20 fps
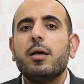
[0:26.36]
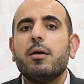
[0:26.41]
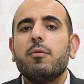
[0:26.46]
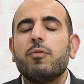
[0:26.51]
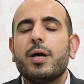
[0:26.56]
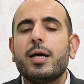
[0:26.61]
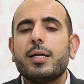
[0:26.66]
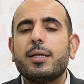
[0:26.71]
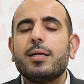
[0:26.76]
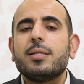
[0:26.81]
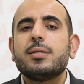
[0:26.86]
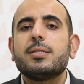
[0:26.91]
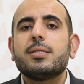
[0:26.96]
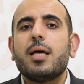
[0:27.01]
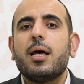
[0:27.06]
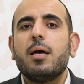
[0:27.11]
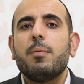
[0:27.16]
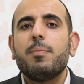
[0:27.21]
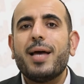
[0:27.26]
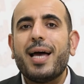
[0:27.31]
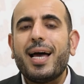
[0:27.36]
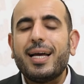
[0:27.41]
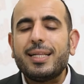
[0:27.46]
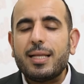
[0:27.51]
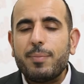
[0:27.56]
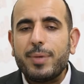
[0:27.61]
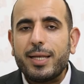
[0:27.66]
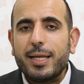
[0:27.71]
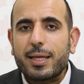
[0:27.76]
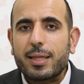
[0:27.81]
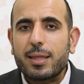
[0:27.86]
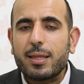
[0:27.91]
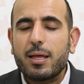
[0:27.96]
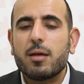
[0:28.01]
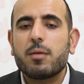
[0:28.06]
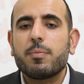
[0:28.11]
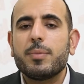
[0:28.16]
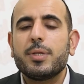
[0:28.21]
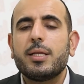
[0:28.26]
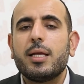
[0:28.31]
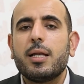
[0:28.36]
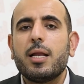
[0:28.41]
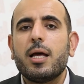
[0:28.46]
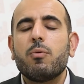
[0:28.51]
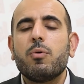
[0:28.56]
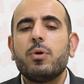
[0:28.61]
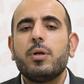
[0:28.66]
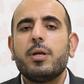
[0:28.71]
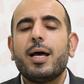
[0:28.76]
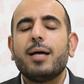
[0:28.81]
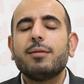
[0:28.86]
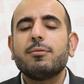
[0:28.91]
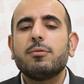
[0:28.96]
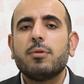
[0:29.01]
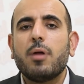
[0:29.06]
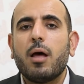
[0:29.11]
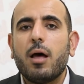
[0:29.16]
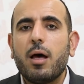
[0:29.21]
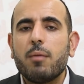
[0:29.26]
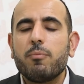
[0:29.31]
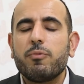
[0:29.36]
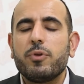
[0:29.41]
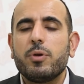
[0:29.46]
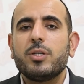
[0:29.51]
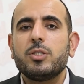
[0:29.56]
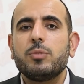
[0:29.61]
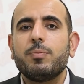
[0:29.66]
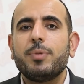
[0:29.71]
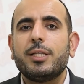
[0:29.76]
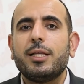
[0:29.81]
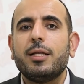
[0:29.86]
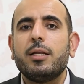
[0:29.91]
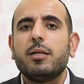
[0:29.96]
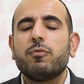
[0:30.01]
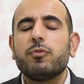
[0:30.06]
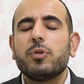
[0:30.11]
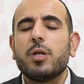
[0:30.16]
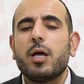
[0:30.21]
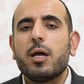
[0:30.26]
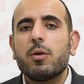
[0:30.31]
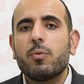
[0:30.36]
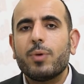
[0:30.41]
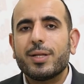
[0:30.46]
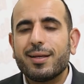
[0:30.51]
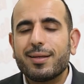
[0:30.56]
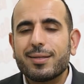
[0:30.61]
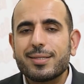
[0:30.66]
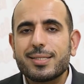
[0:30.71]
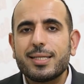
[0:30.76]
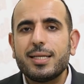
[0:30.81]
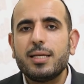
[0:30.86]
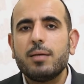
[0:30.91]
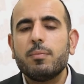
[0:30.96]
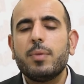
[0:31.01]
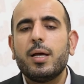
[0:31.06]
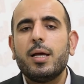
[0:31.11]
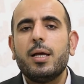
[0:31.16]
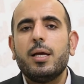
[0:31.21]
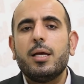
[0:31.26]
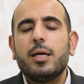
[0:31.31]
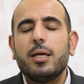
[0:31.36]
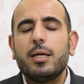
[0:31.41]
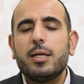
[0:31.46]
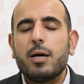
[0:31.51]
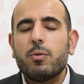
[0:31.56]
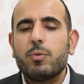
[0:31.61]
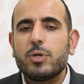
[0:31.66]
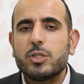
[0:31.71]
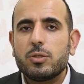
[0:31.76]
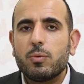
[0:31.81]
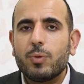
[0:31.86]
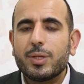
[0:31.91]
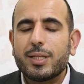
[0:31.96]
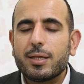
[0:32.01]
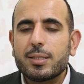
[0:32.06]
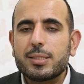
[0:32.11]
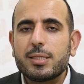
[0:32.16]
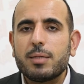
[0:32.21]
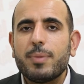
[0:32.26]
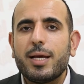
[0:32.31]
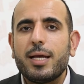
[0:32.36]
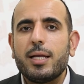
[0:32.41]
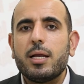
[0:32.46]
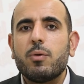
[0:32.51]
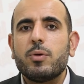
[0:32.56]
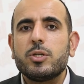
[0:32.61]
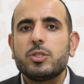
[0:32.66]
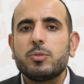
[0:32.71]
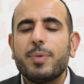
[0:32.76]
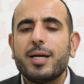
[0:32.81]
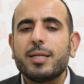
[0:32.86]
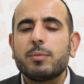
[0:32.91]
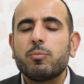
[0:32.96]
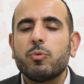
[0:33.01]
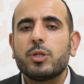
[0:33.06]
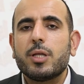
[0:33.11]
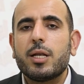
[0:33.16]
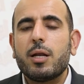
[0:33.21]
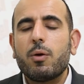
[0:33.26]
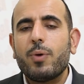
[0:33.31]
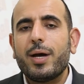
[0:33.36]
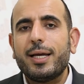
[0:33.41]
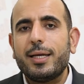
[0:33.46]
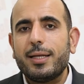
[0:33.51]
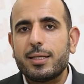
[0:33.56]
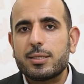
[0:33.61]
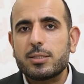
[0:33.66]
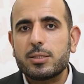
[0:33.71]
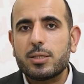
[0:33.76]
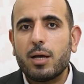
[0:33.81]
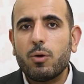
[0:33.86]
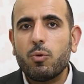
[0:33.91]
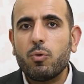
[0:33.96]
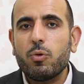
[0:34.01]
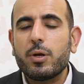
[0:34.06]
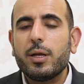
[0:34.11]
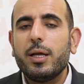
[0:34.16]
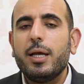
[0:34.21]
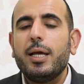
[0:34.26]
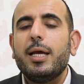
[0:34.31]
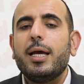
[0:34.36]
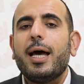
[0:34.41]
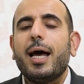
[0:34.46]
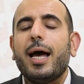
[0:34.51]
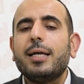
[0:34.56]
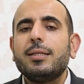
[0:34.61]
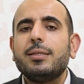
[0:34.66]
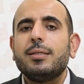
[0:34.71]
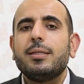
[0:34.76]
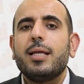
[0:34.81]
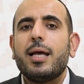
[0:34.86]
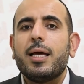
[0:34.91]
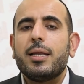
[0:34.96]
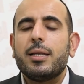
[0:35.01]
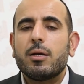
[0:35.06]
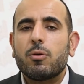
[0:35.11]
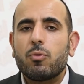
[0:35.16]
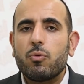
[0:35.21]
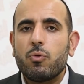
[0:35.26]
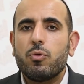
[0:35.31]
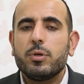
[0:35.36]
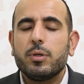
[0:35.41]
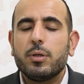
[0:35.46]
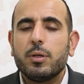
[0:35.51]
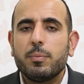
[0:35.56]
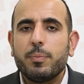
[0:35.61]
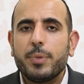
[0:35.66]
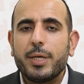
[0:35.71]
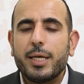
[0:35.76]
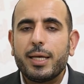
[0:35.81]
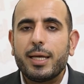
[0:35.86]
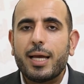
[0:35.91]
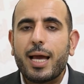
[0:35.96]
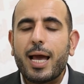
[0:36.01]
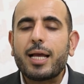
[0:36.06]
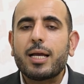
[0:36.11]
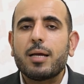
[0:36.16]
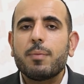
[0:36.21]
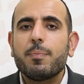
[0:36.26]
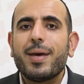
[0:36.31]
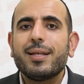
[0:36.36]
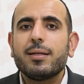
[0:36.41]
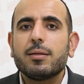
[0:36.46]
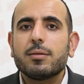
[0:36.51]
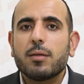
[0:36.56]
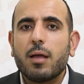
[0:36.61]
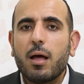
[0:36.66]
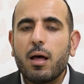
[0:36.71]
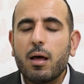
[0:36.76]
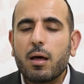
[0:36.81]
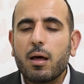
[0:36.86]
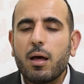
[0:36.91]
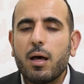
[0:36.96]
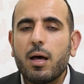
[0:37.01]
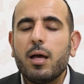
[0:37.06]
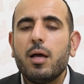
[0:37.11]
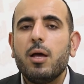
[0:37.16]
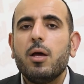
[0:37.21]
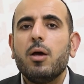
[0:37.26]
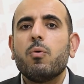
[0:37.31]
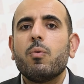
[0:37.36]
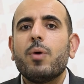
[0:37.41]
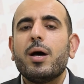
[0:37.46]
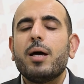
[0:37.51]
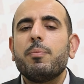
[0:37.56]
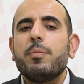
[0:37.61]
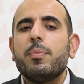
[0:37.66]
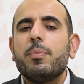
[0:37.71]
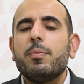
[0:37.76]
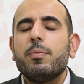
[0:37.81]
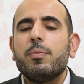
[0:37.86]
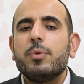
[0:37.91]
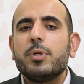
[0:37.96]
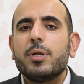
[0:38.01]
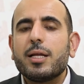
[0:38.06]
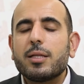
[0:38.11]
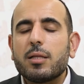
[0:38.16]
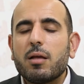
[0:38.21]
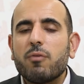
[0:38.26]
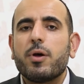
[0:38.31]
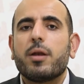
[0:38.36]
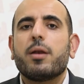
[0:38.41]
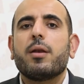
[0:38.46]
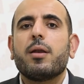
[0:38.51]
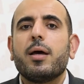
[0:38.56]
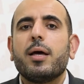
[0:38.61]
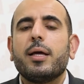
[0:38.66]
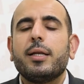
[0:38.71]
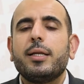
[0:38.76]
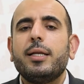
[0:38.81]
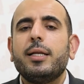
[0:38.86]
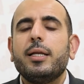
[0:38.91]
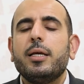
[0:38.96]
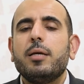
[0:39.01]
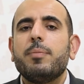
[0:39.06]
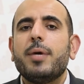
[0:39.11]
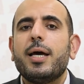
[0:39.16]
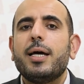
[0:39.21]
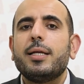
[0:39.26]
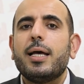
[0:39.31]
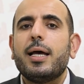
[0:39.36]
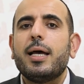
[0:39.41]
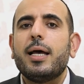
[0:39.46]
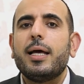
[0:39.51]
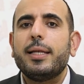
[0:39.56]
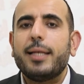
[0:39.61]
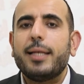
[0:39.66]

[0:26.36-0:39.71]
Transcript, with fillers: فننصح بعدم الاكثار من تناول الطعام في وجبة الافطار وتقسيم الى وج... وتقسيمها الى وجبات متنوعة الى السحور حتى نكون باكمل طاقة ونتفرغ للعبادة